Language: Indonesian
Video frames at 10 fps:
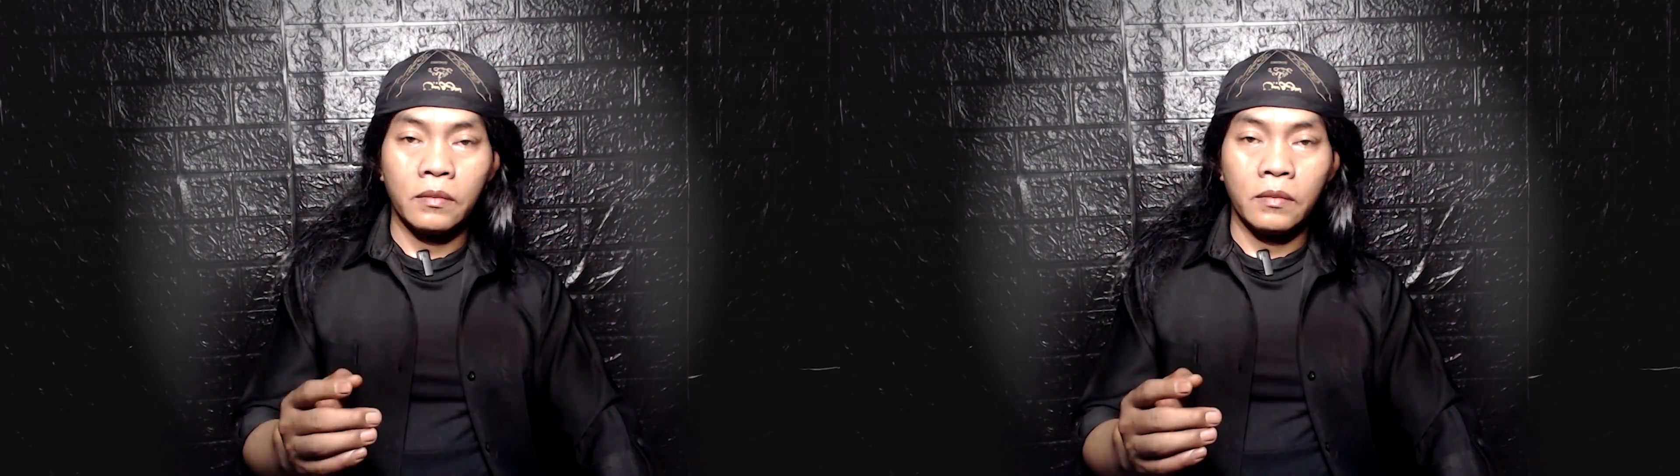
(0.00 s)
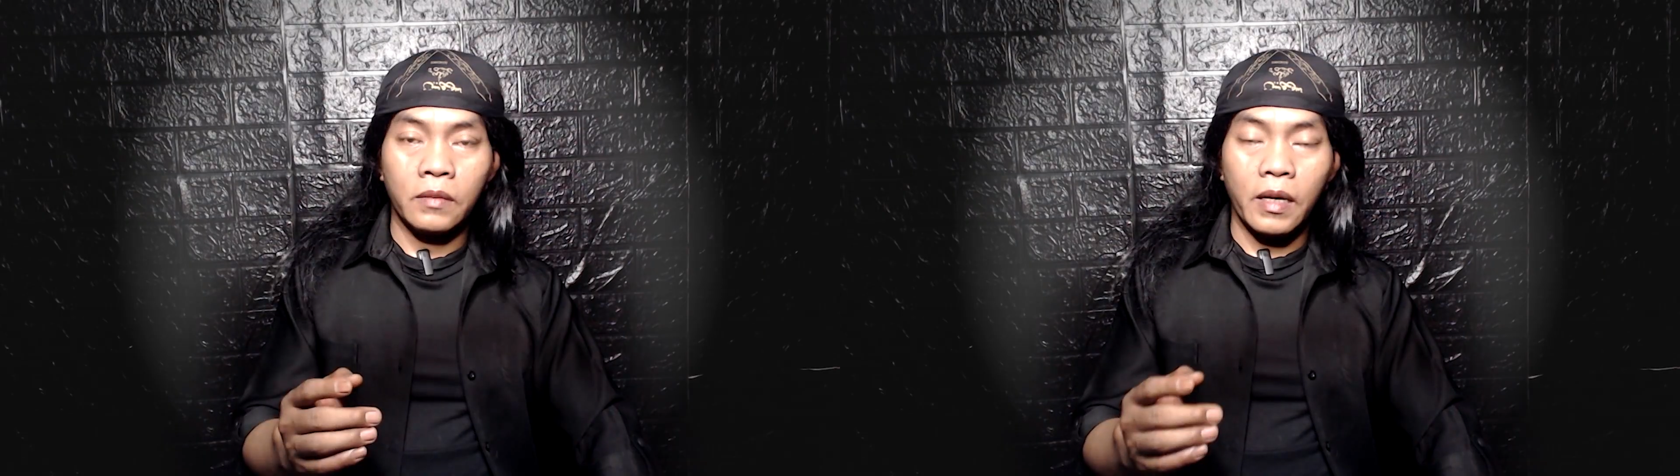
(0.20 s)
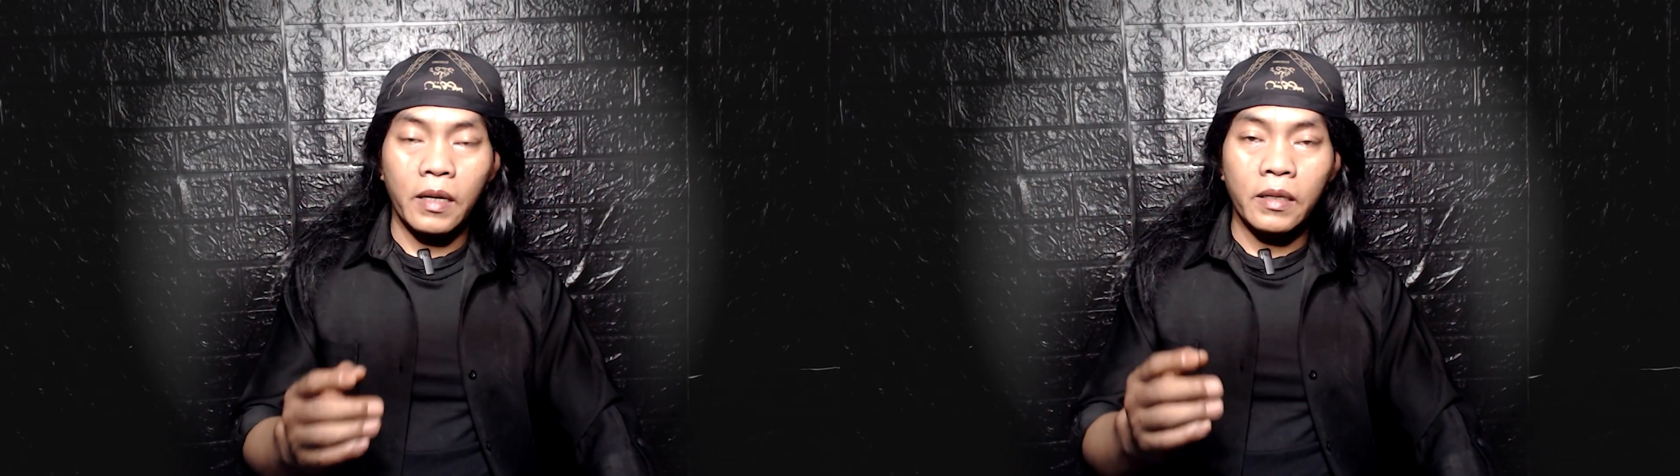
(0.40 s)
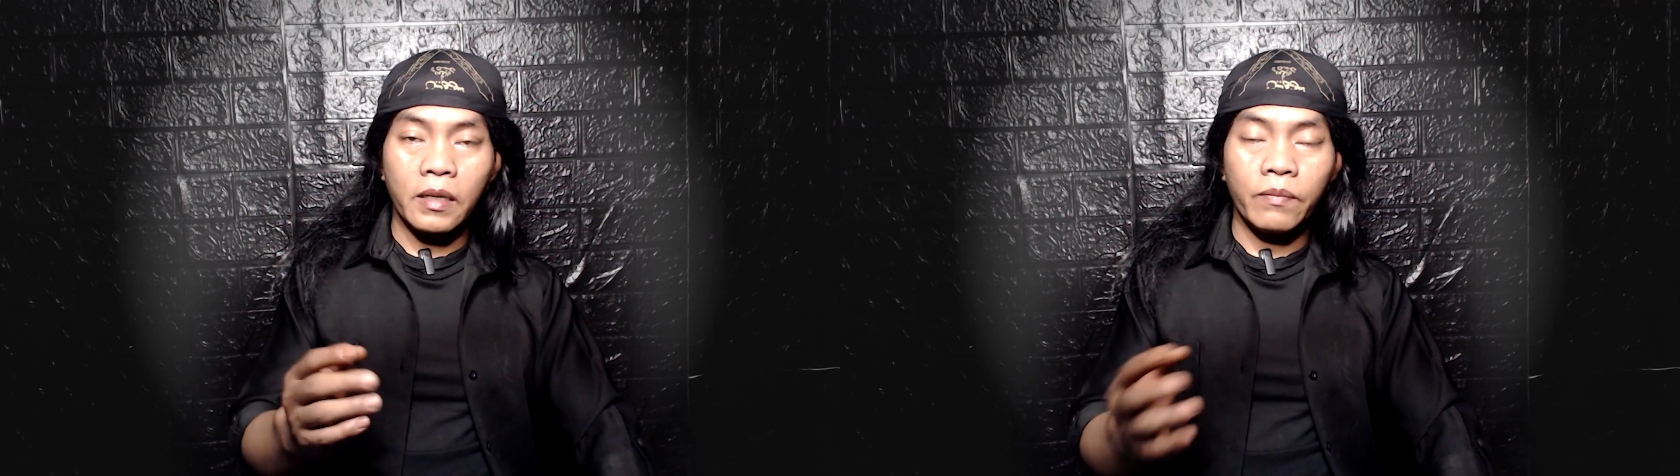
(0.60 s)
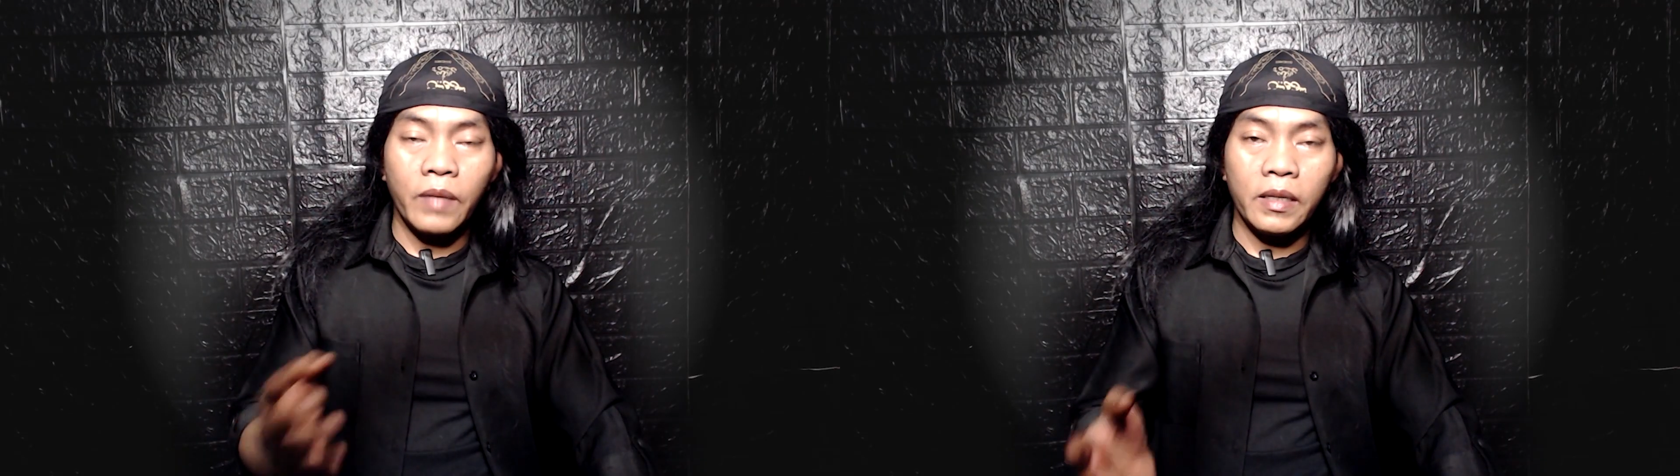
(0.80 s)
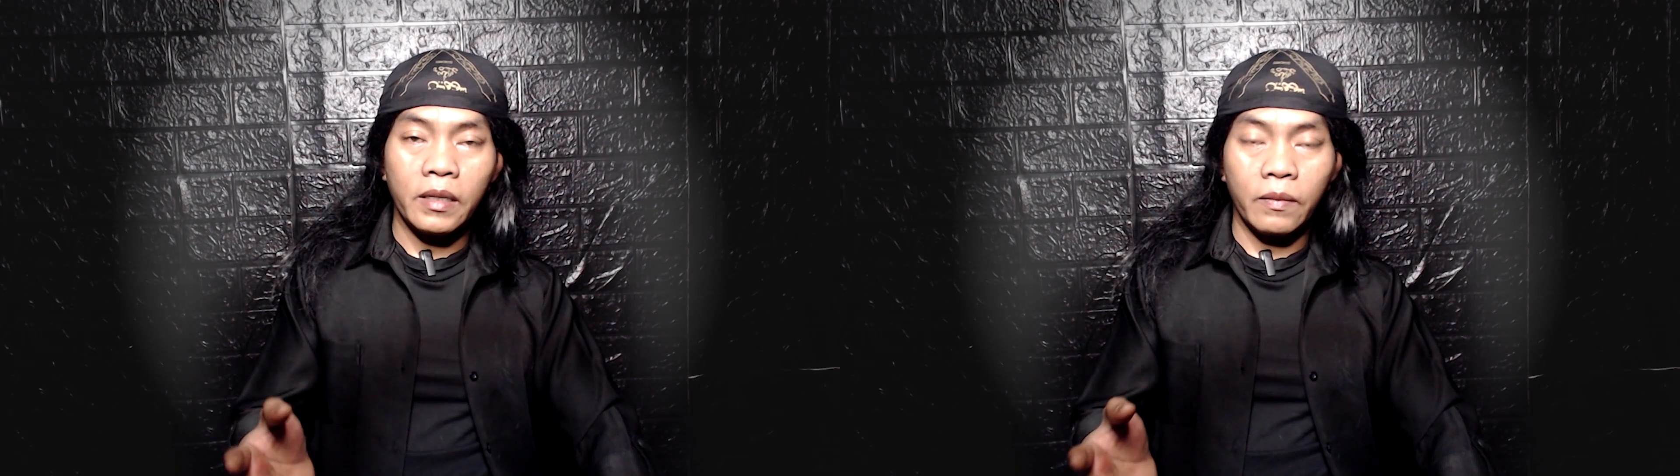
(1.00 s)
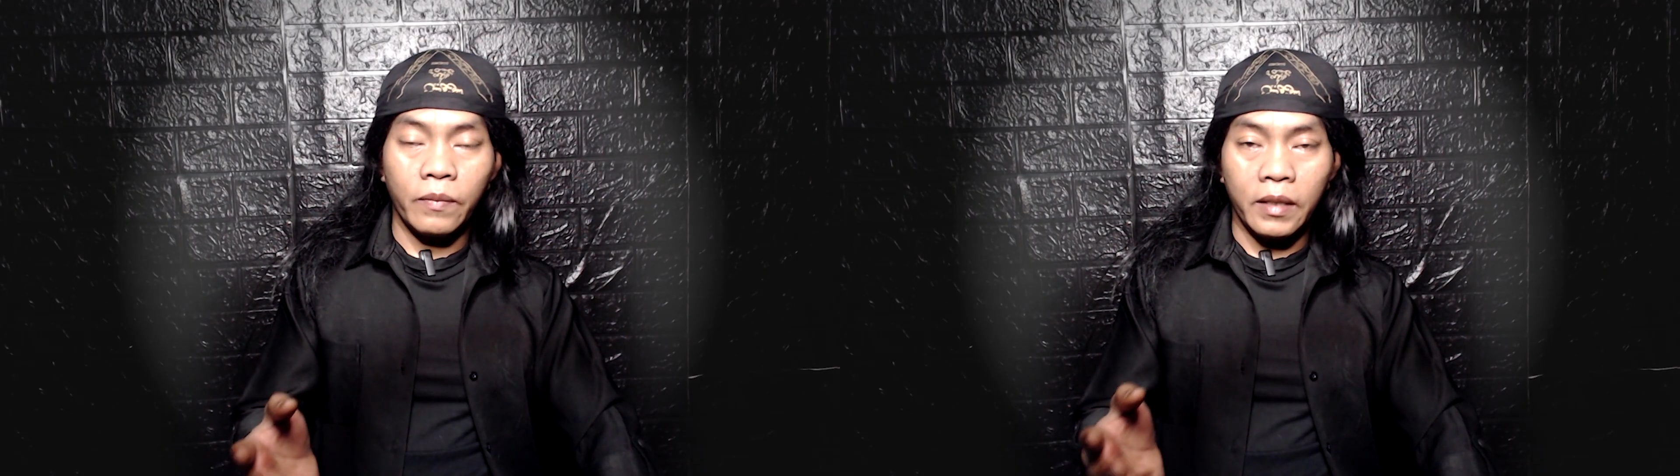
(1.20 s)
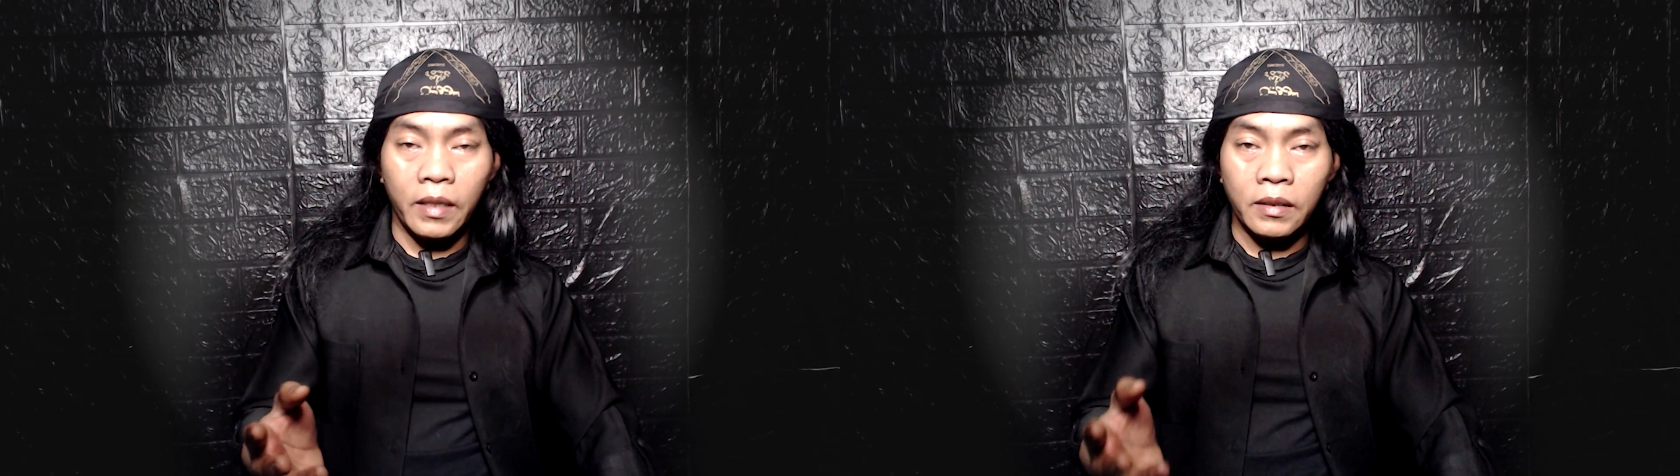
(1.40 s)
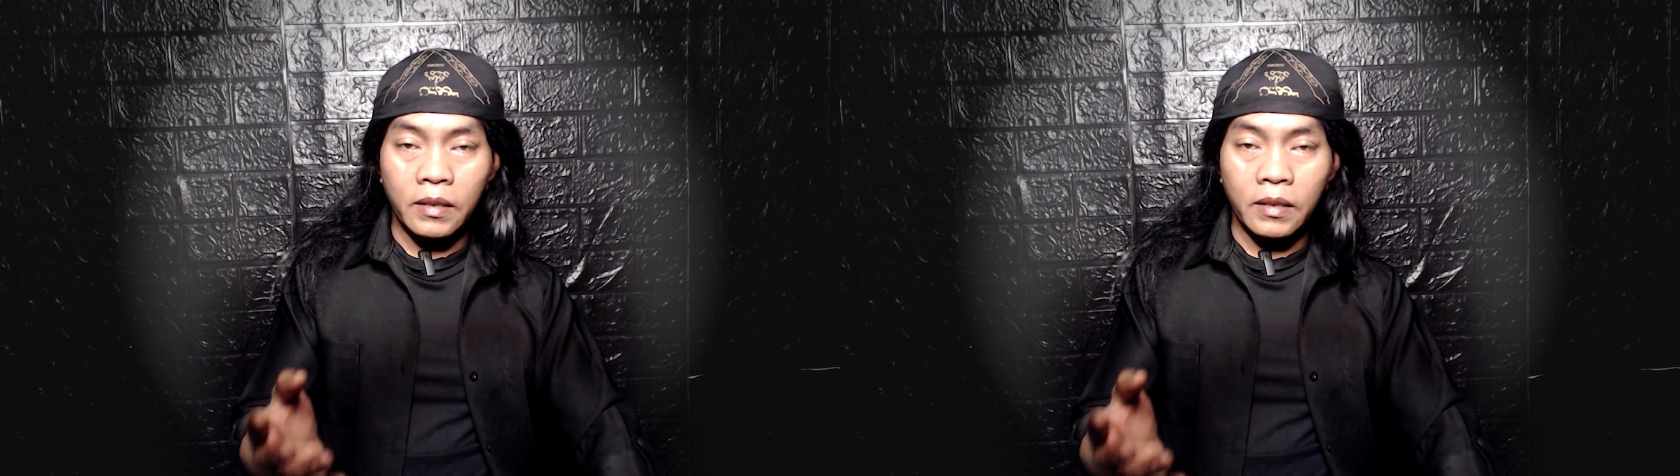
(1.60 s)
akan kembali kepada